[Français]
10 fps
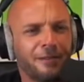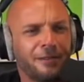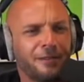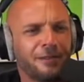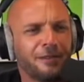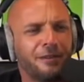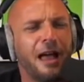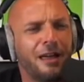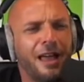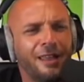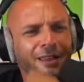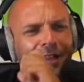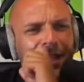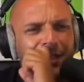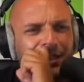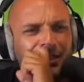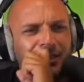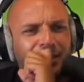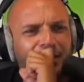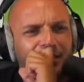
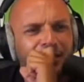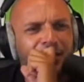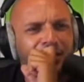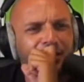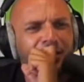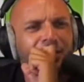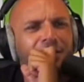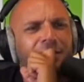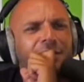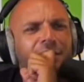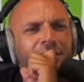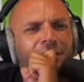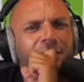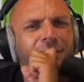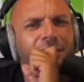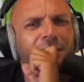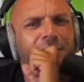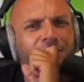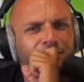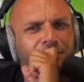mais je sais, que je, plais parce que sur
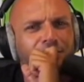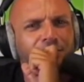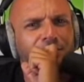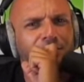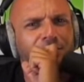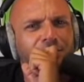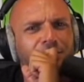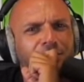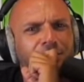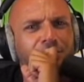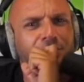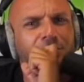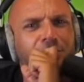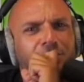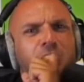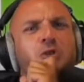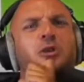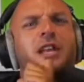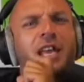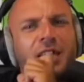les réseaux en général, je suis un peu courtisée.
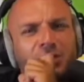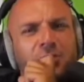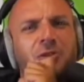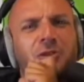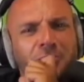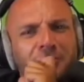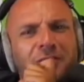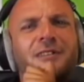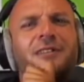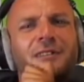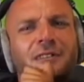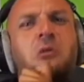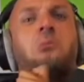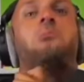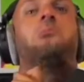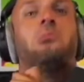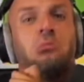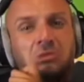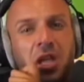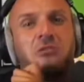Sur les après, je me vante pas de ça.
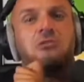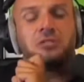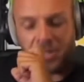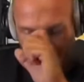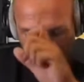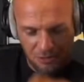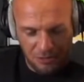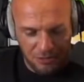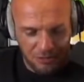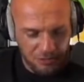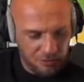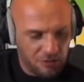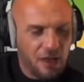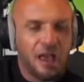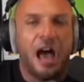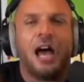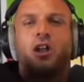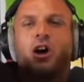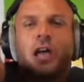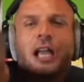Après, je me vante pas de ça non plus. Je
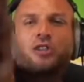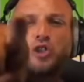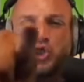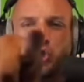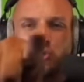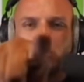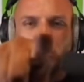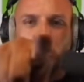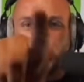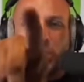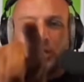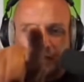Alors, attention, je